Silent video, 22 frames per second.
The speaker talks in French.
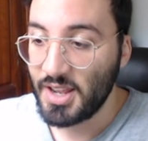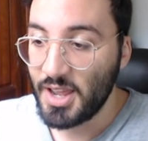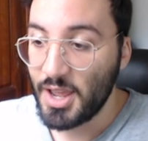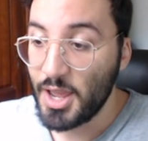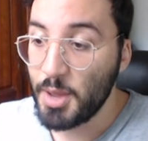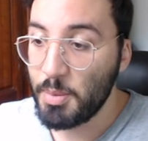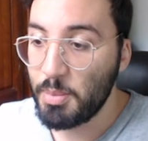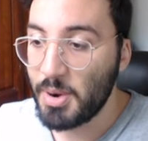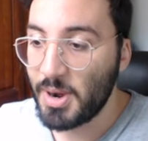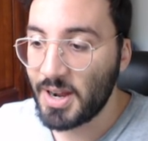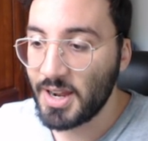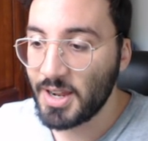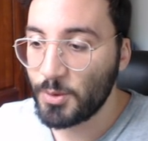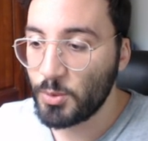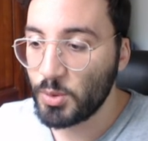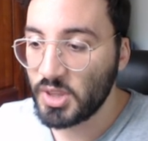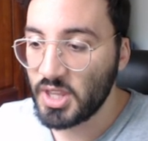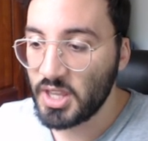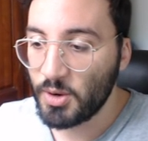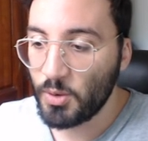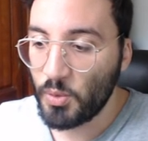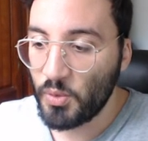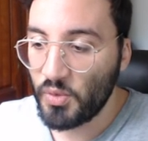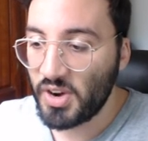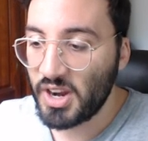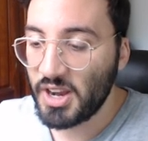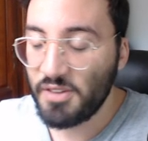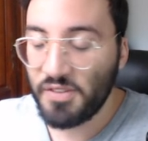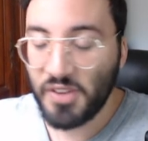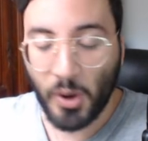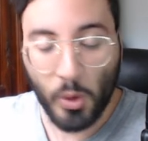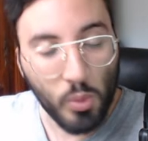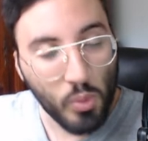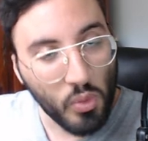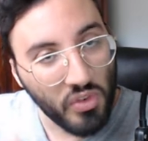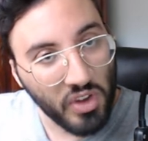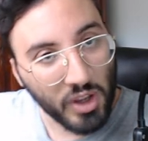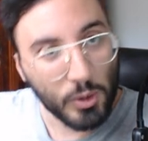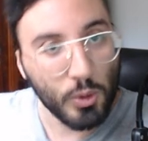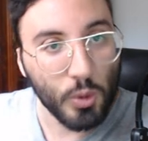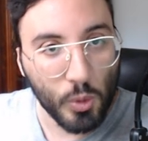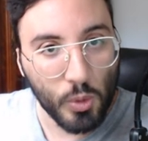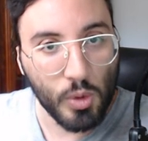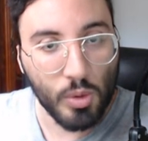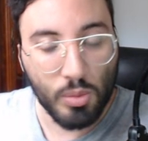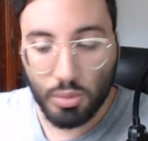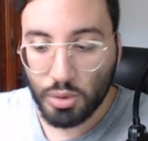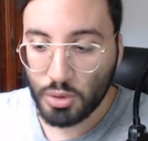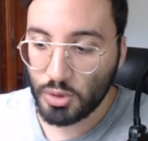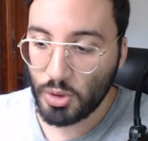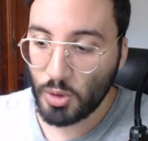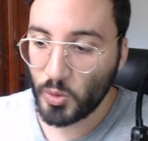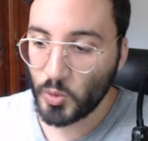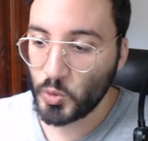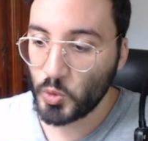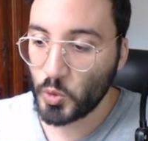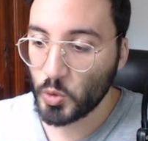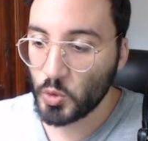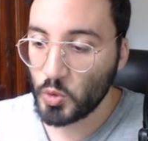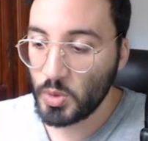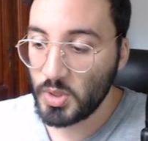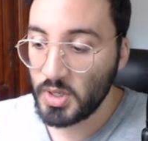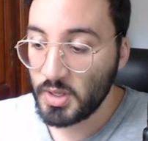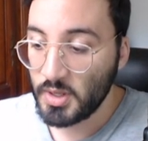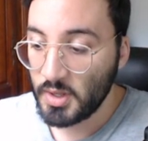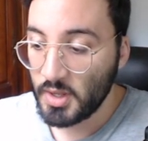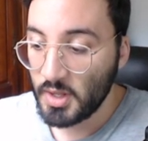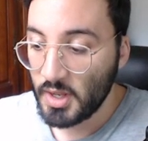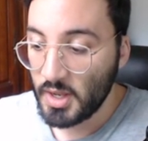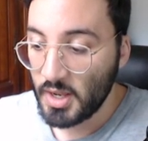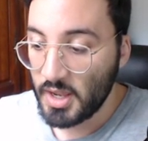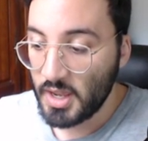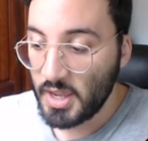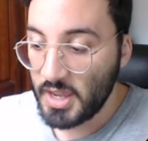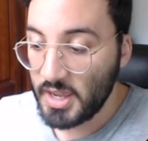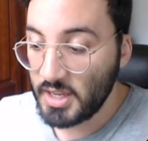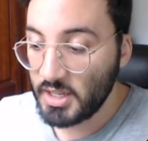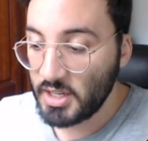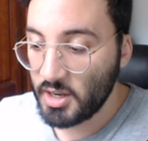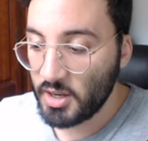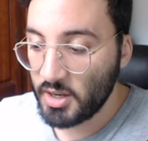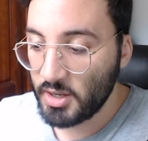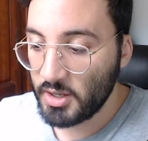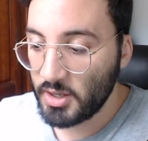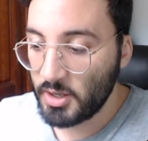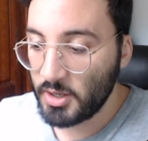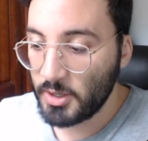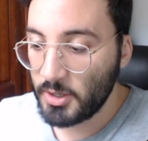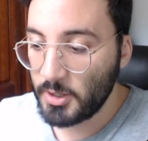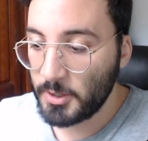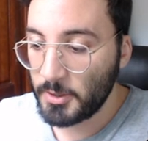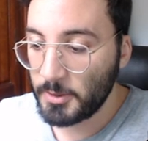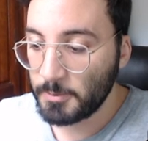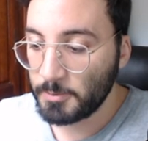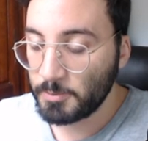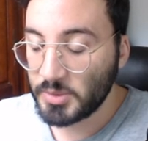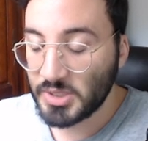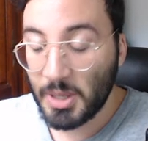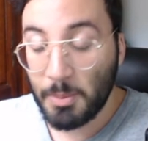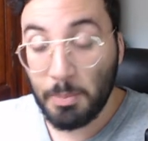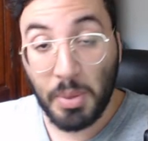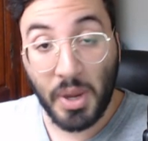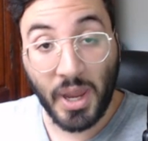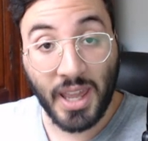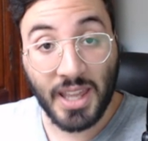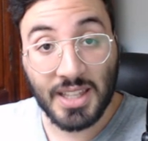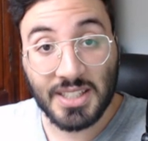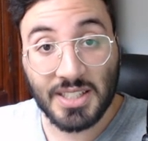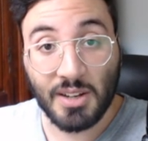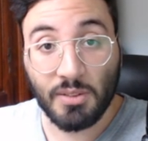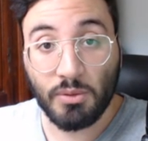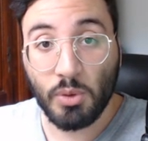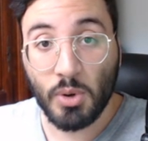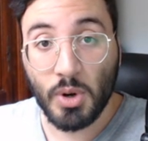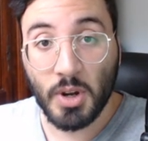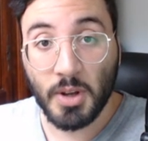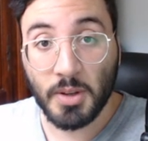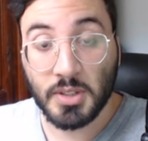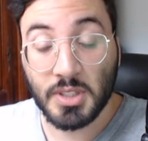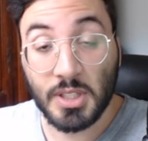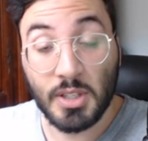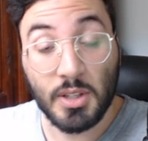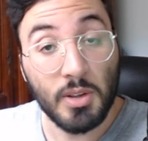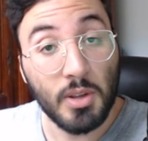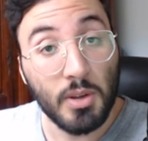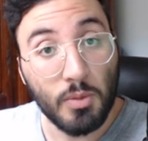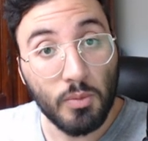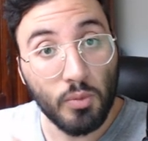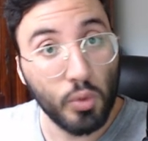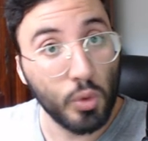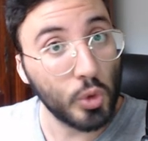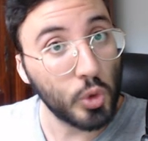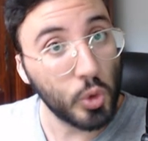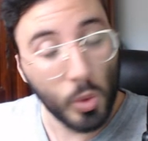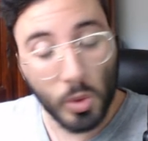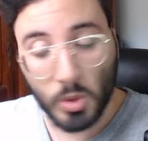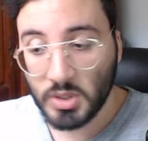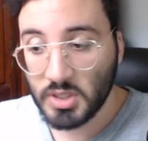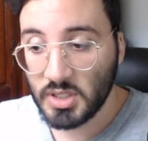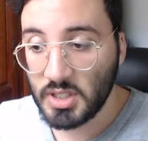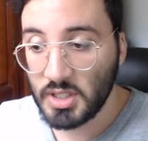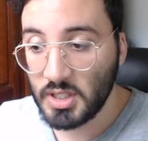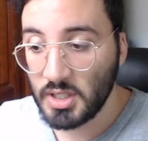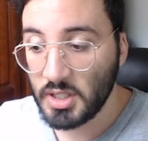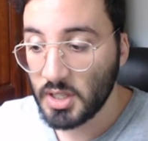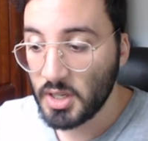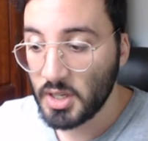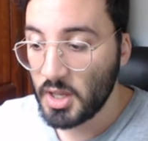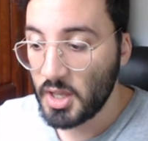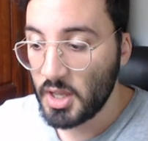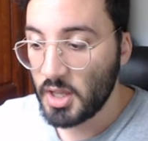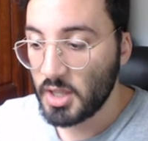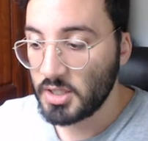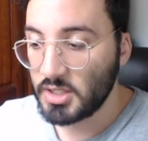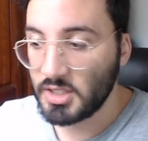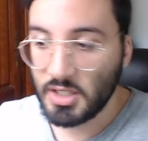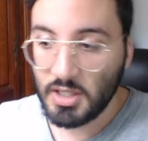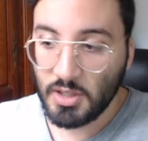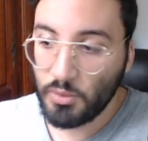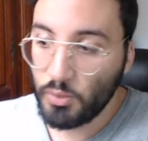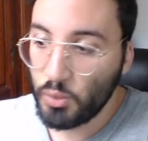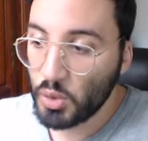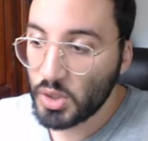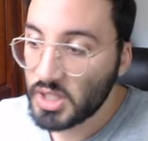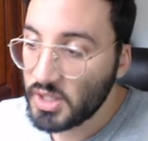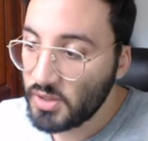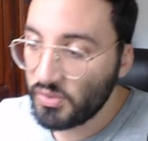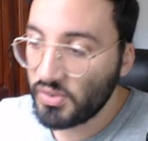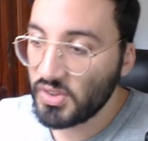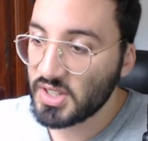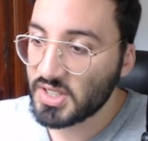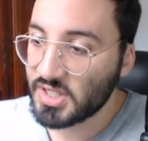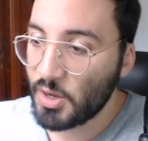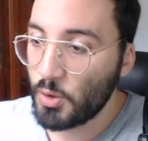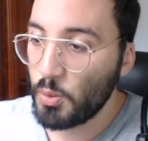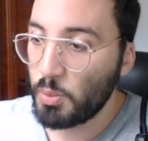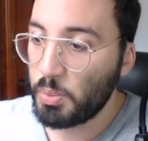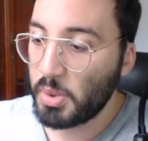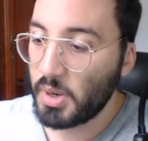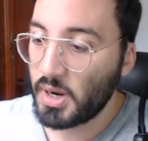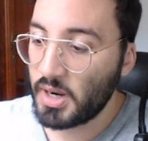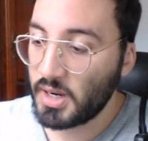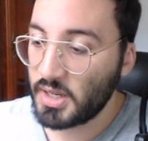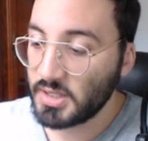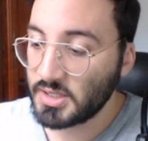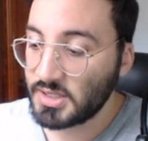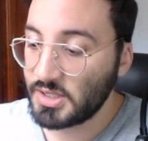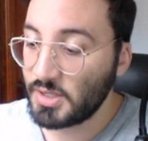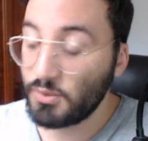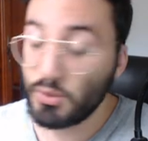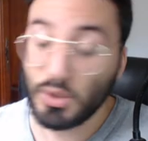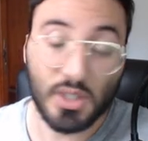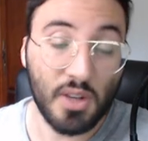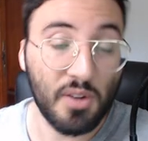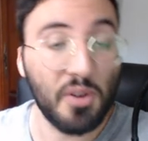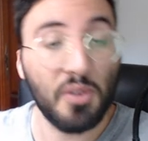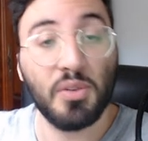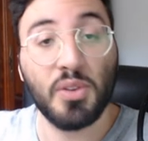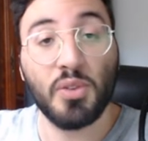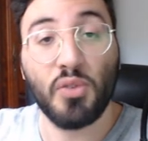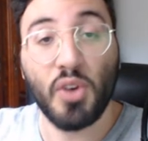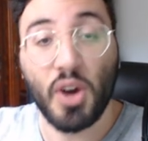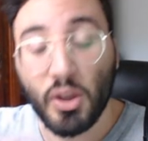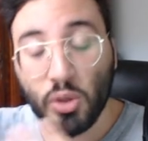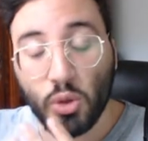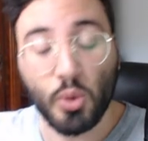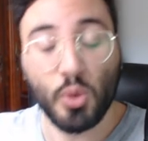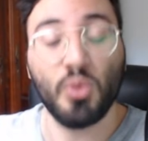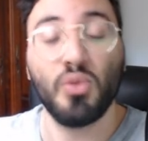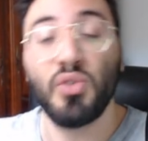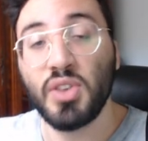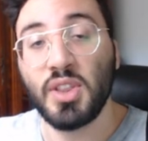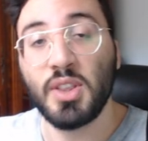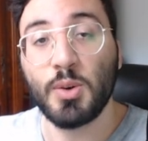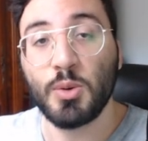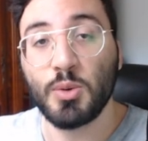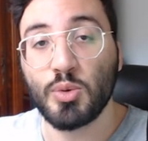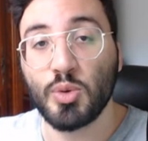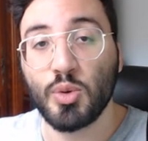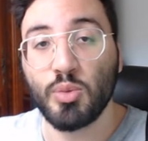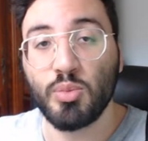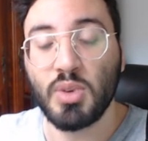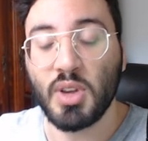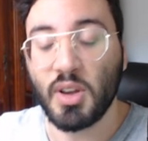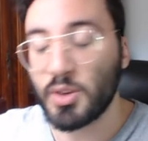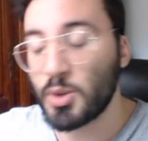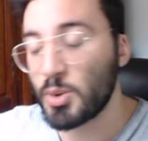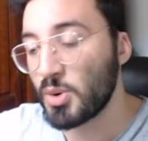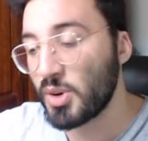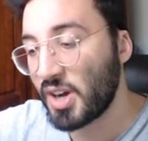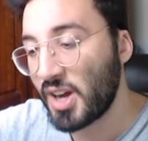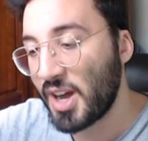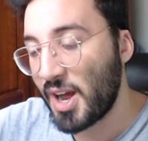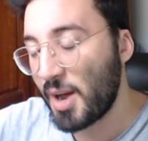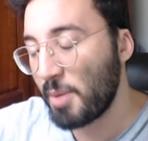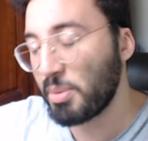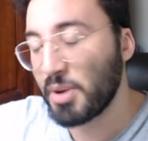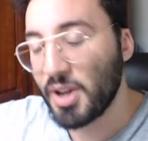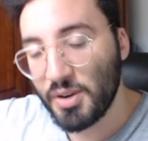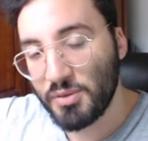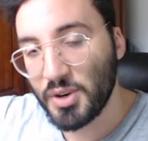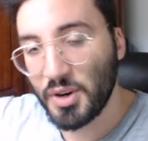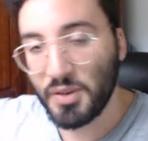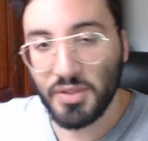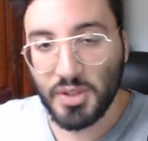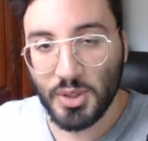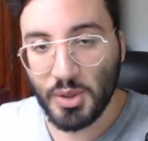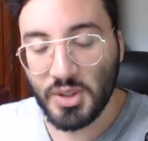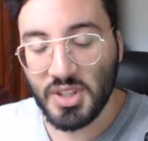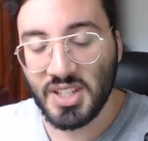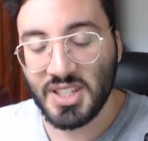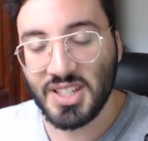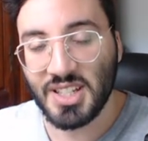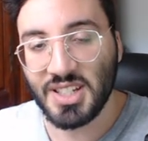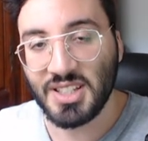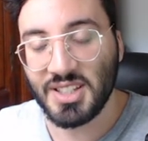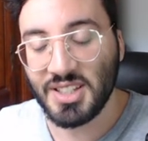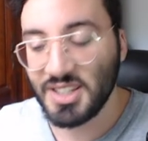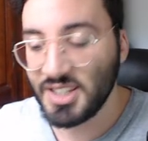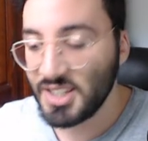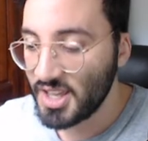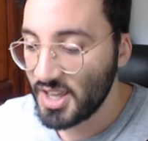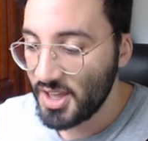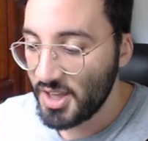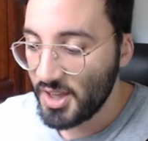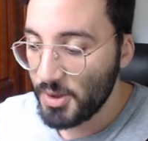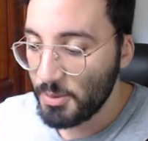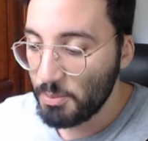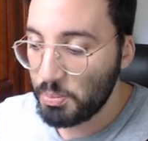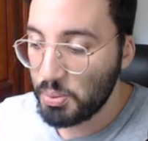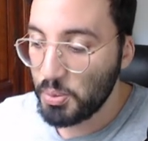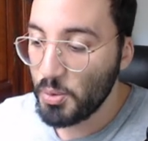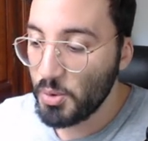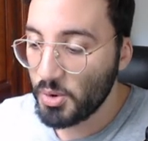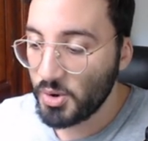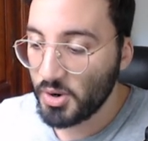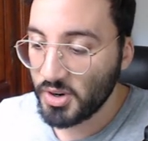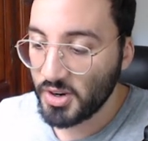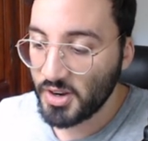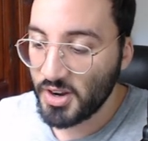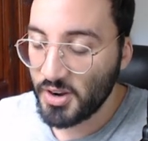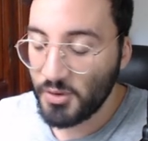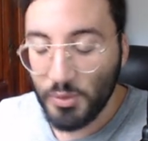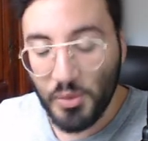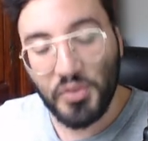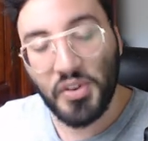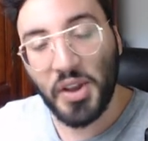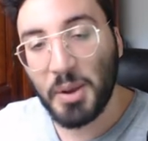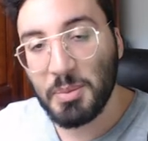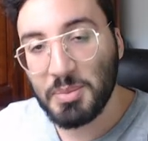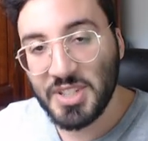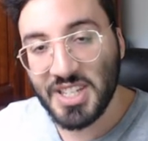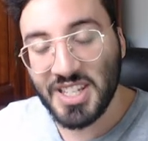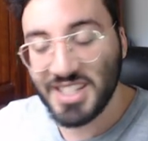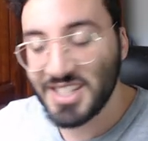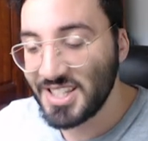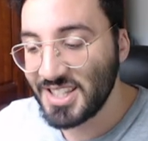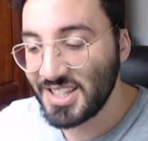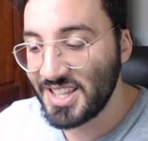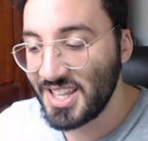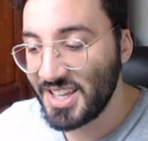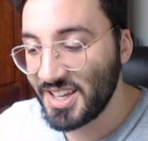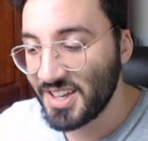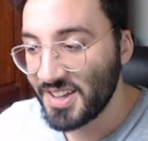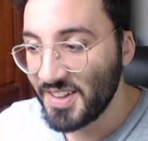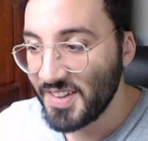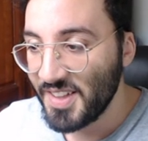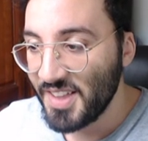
Et bah écoutez, on va aller faire une ouverture de booster aujourd'hui. Et euh, ça me plairait de savoir si vous jouez aussi, si vous kiffez ça ou pas, si vous avez envie de voir d'autres vidéos dessus, bien sûr, après avoir visionné celle-ci, pour vous faire une petite idée.